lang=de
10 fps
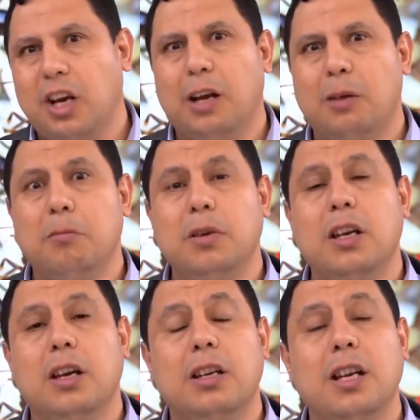
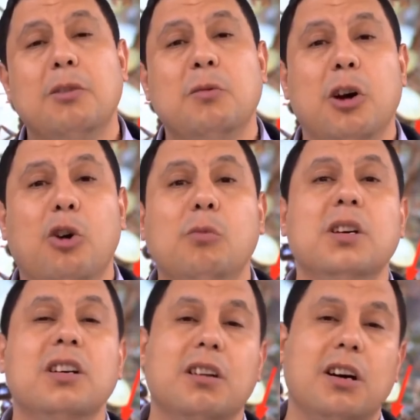zuerst die erwachsenen
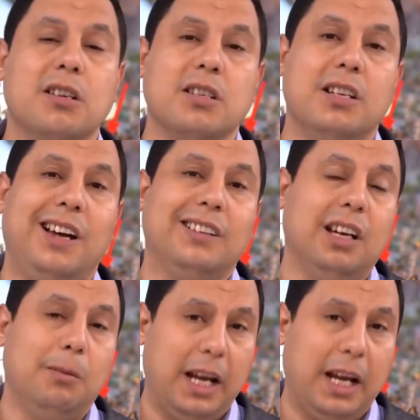Mitglieder rettet,